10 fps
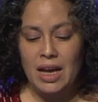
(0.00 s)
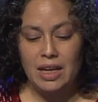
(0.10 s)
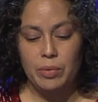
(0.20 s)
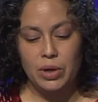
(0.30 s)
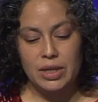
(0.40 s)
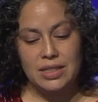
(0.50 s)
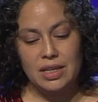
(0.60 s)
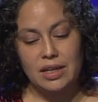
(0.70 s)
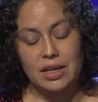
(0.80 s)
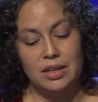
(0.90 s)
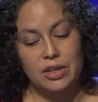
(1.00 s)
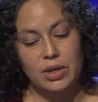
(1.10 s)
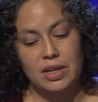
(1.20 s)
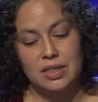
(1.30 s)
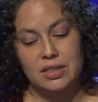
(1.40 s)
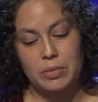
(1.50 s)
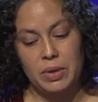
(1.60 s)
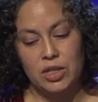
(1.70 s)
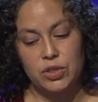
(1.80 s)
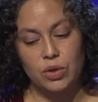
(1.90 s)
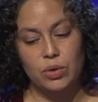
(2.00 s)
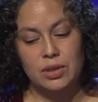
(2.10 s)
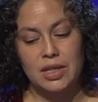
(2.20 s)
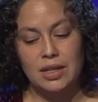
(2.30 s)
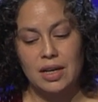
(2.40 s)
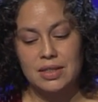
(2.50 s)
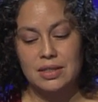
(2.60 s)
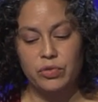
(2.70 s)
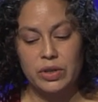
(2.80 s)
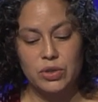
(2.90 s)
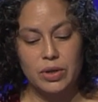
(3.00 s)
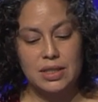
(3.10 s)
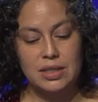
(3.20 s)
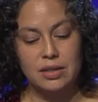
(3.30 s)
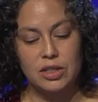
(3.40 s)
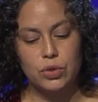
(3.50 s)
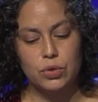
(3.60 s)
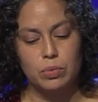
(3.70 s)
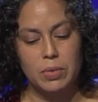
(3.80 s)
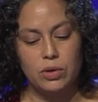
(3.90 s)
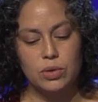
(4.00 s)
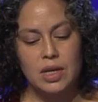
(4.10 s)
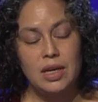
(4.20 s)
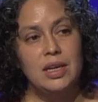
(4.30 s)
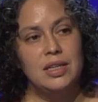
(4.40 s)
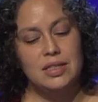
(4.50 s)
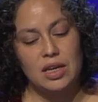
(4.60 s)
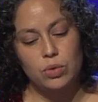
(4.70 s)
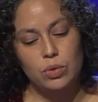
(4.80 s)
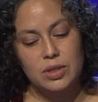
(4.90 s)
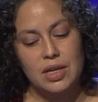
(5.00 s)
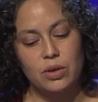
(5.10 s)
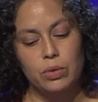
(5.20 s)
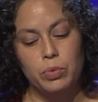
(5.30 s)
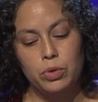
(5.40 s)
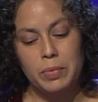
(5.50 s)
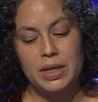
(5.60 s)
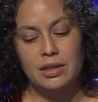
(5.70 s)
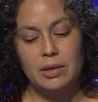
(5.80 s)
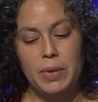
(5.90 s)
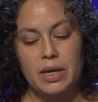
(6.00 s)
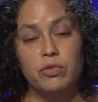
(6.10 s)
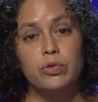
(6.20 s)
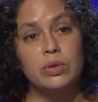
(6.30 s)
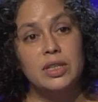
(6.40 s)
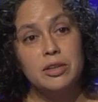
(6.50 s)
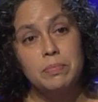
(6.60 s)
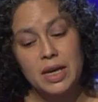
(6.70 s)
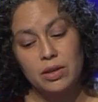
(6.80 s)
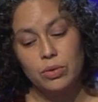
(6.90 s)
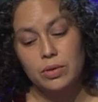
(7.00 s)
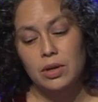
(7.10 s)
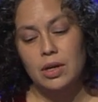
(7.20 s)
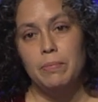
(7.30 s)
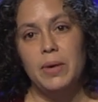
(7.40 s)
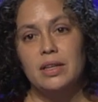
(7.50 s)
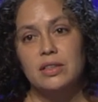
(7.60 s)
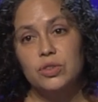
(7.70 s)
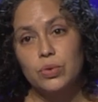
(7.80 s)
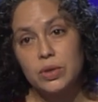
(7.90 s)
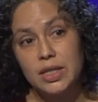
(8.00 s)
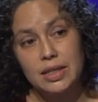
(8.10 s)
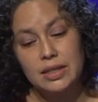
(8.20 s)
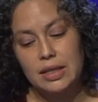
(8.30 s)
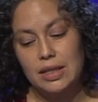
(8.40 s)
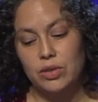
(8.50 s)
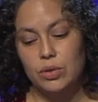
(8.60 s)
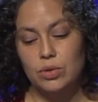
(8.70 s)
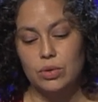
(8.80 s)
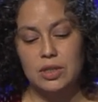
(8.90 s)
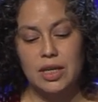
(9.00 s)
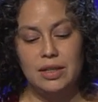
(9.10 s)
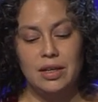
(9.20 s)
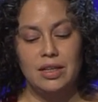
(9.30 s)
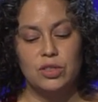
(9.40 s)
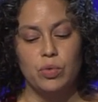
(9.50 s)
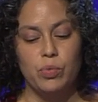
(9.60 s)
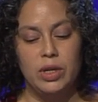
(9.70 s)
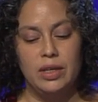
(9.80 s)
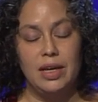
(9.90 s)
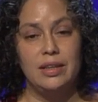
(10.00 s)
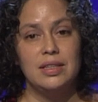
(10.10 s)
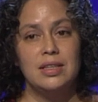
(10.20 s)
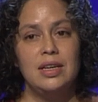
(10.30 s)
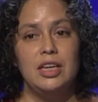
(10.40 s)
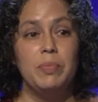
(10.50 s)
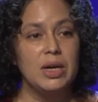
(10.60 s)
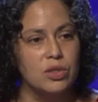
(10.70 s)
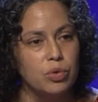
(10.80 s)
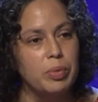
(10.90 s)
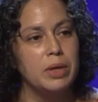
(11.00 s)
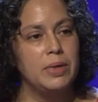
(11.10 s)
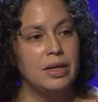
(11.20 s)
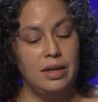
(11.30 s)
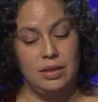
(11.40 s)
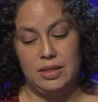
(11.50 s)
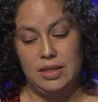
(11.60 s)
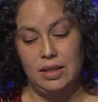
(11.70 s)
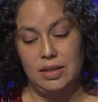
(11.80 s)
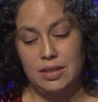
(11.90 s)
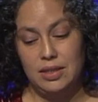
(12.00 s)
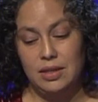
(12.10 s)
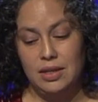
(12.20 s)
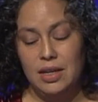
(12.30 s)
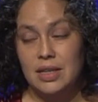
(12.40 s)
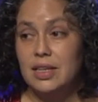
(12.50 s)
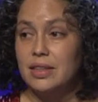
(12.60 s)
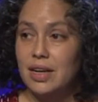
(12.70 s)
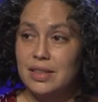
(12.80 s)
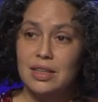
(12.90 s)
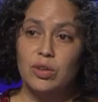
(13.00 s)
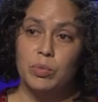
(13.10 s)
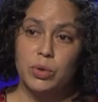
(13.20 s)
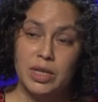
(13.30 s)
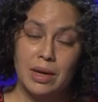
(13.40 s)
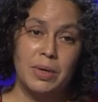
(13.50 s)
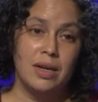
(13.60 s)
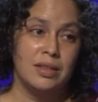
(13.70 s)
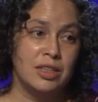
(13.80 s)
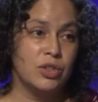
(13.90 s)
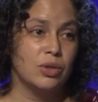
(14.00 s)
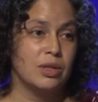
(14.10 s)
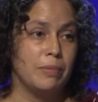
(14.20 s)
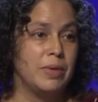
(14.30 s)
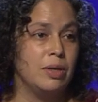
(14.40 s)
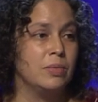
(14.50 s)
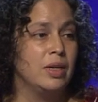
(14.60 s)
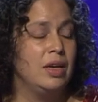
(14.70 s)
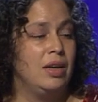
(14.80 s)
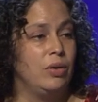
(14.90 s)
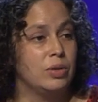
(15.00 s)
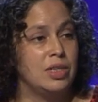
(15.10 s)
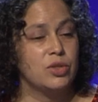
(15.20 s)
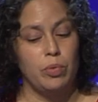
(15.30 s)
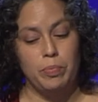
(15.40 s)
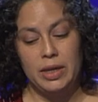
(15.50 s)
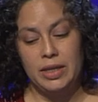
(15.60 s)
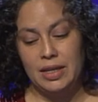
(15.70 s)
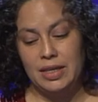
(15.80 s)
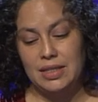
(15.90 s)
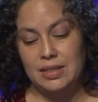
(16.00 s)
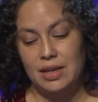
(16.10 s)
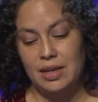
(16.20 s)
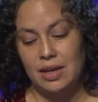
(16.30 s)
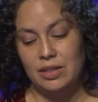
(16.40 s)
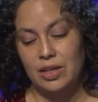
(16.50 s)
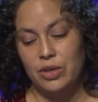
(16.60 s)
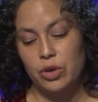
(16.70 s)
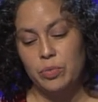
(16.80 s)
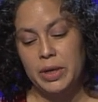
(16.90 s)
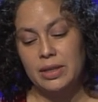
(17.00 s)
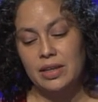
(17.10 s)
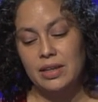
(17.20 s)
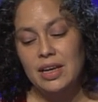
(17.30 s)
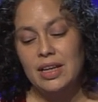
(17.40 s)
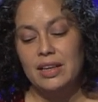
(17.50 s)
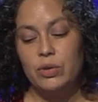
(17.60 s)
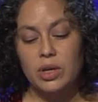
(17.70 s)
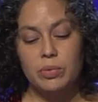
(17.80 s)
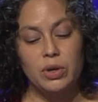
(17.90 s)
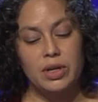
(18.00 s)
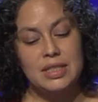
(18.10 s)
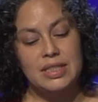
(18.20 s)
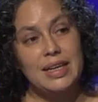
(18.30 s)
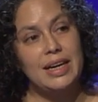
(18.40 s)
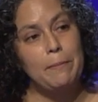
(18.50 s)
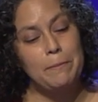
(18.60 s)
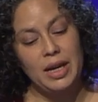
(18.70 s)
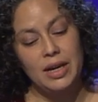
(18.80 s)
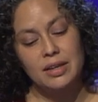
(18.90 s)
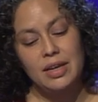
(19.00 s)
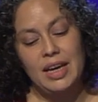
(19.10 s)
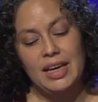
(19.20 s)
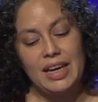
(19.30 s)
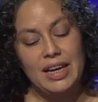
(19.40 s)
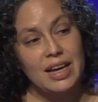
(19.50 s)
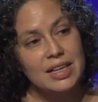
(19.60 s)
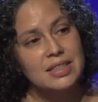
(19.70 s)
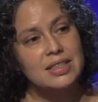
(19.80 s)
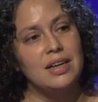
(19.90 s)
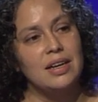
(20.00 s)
La violencia de género y la discriminación contra las defensoras de derechos humanos se usa comúnmente para infundir miedo, para destruir el tejido social de las comunidades y para suprimir la disidencia. Se trata, como ya me han dicho también otras compañeras eh, anteriormente, de una violencia ejemplar que lanza